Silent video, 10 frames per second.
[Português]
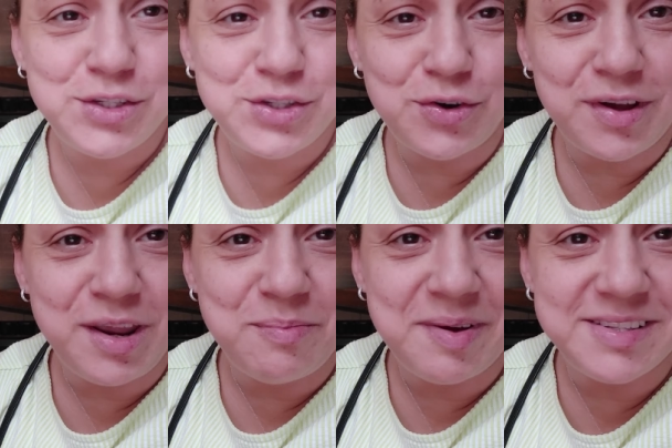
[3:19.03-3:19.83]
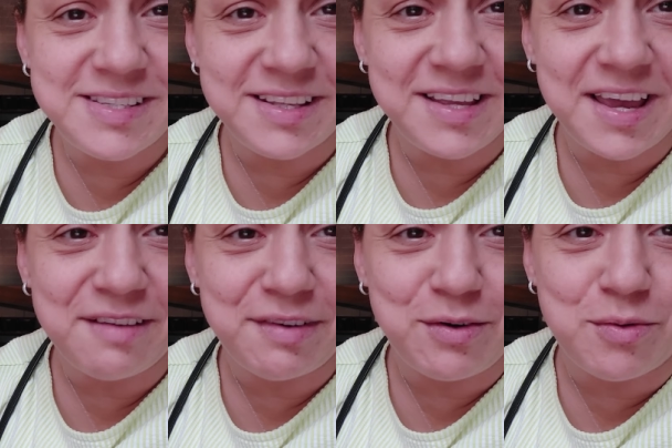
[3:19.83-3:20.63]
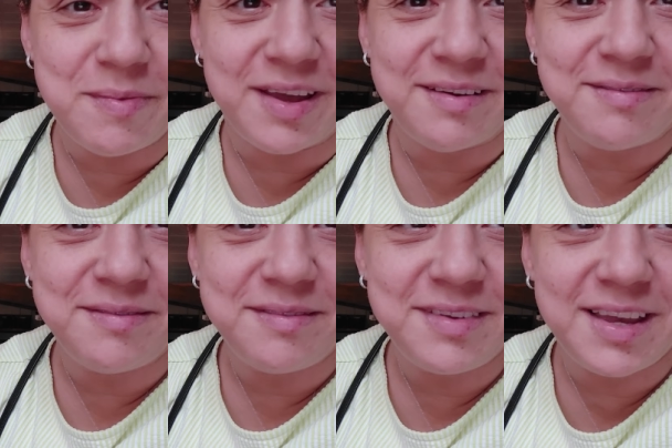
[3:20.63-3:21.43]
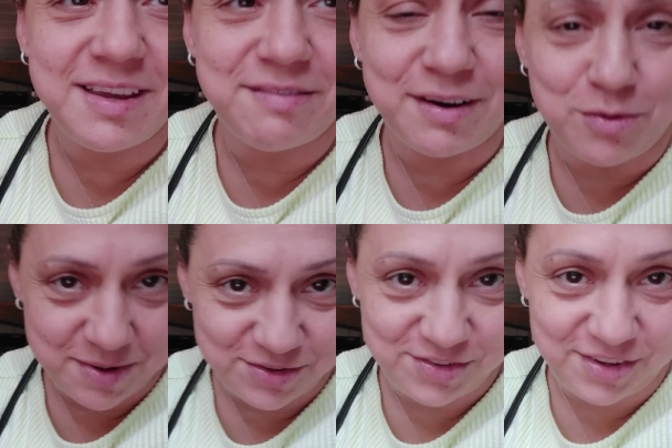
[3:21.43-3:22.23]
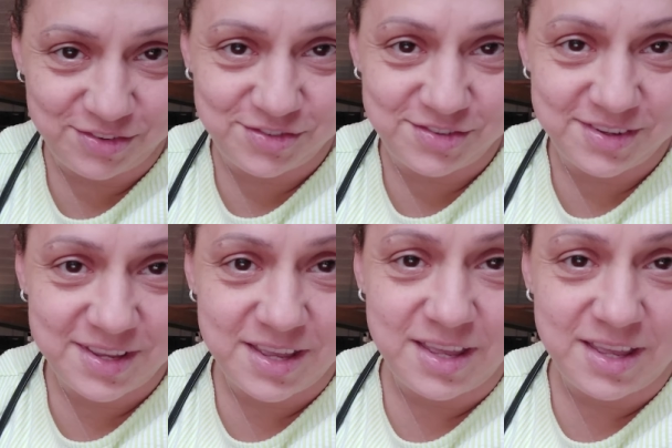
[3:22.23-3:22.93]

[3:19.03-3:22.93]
Sogrinho pensando, o que que vai comer? O que que vai comer, gente?